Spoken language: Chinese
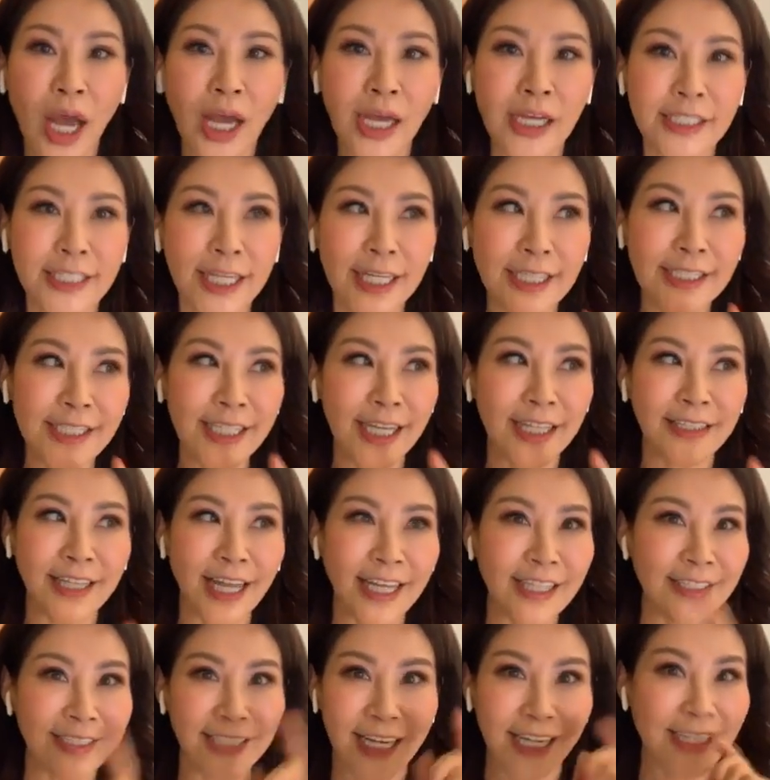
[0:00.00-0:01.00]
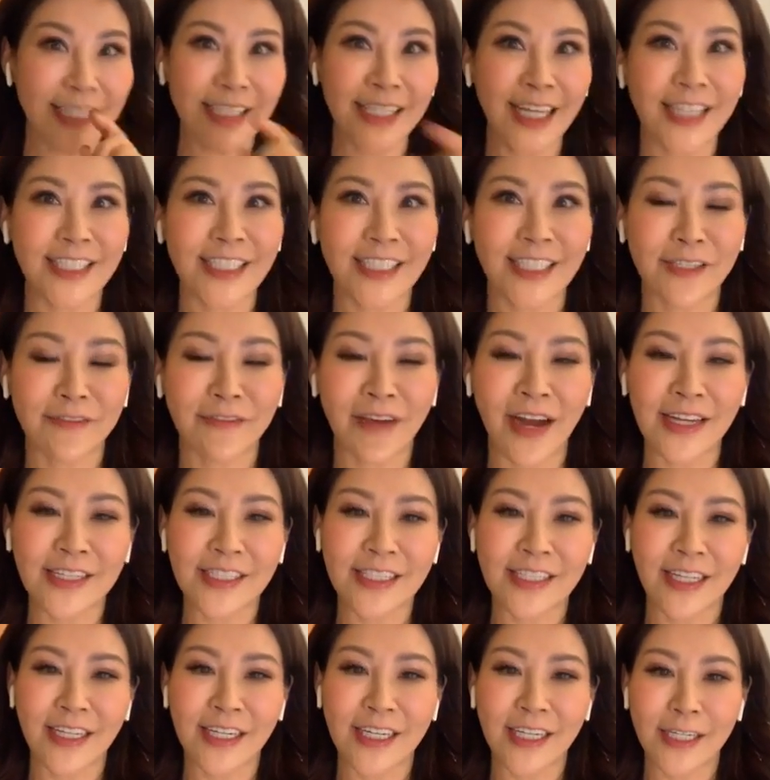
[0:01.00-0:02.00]
先简单讲一下这个房
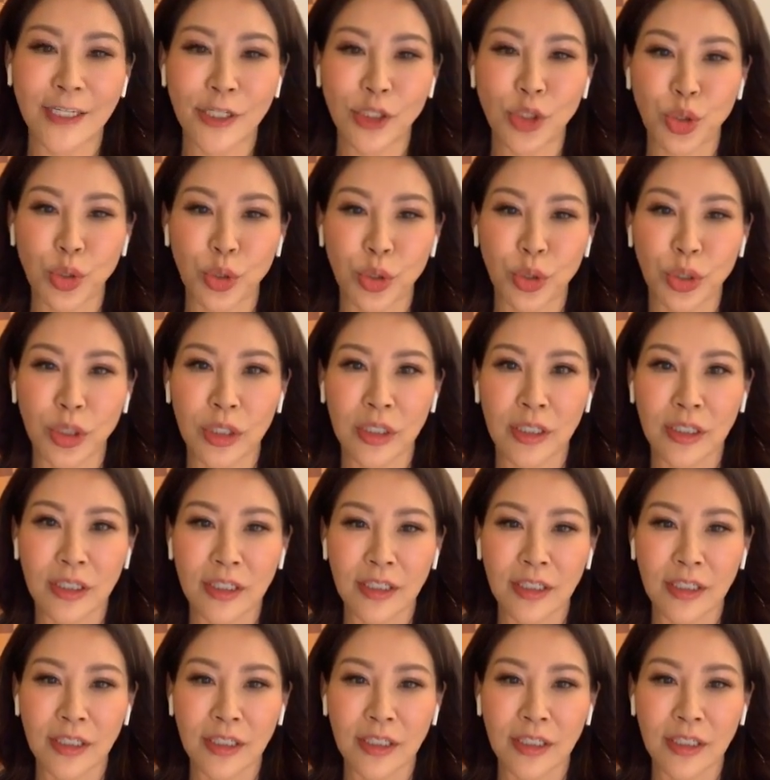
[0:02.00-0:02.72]
子的格局。